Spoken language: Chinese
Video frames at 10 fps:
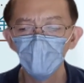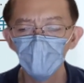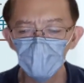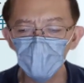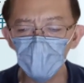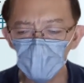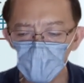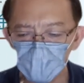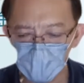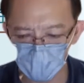今天一
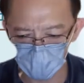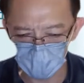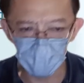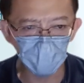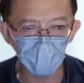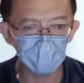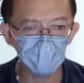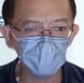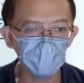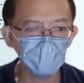家之主真的挂掉
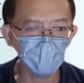之后，